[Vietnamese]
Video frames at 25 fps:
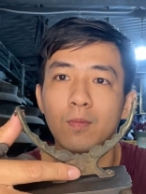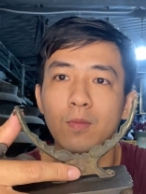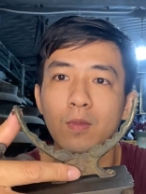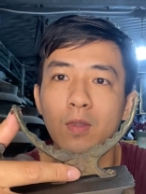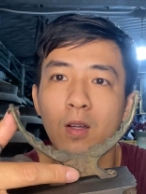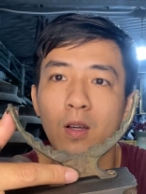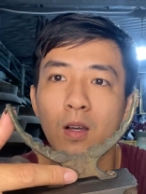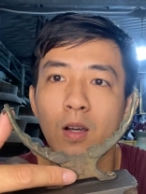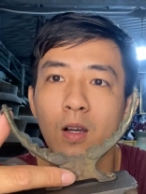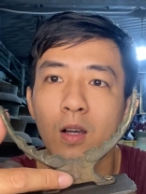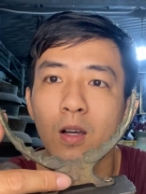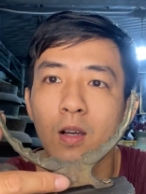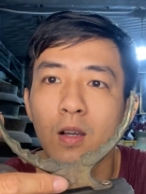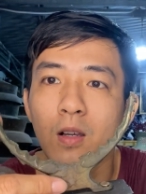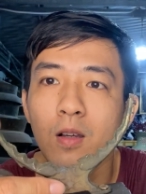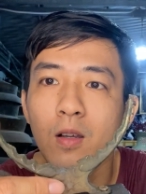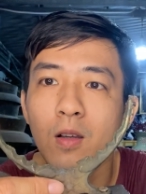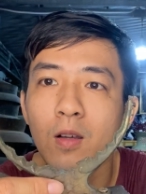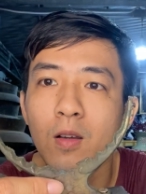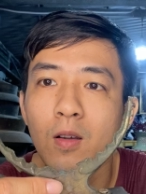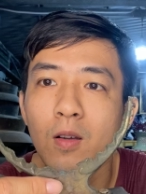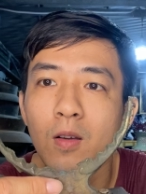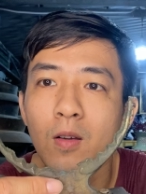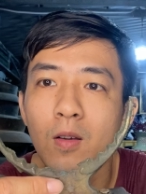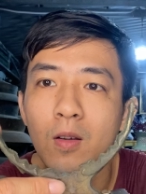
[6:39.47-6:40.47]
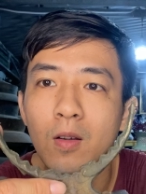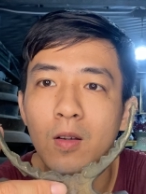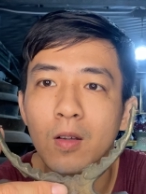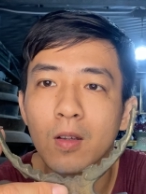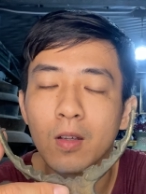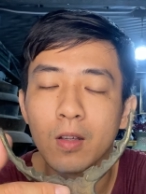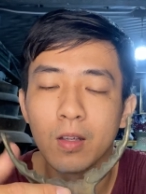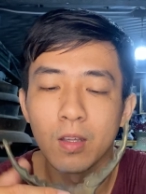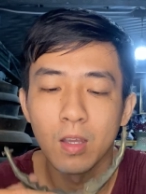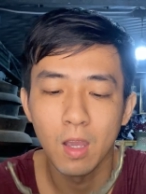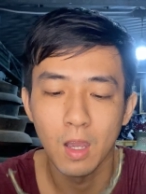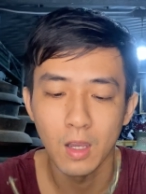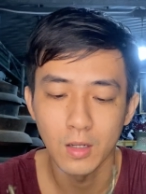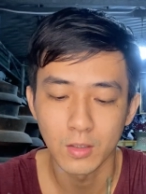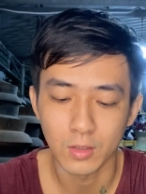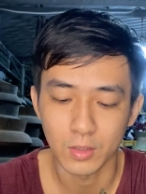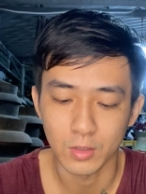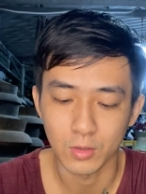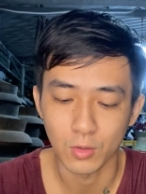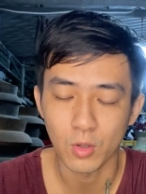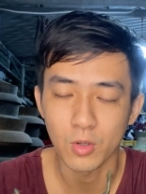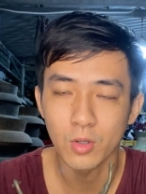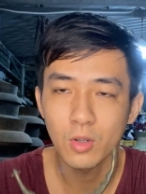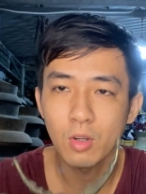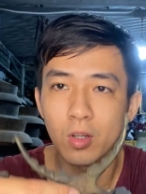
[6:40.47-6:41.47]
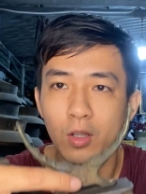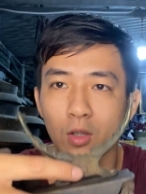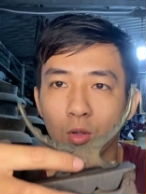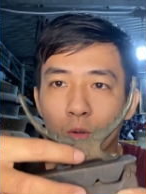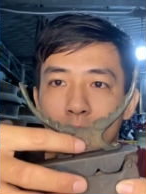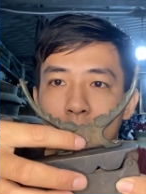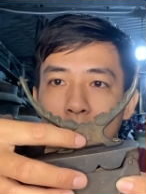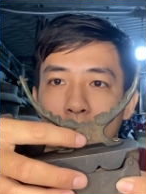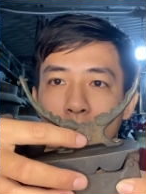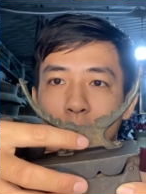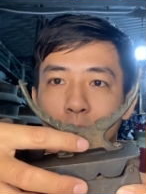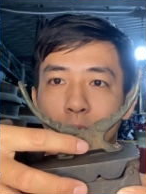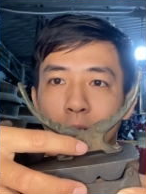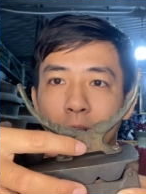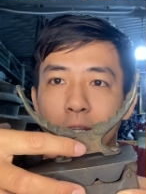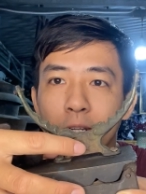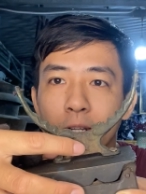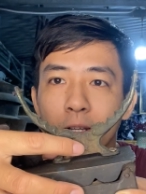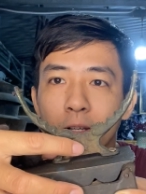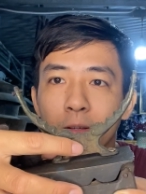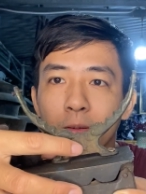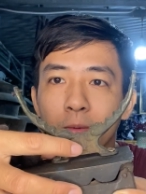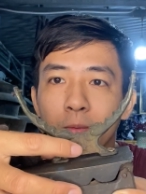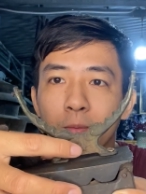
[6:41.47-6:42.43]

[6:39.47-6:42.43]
đó ở hình con có hình ngôi sao chỗ này nè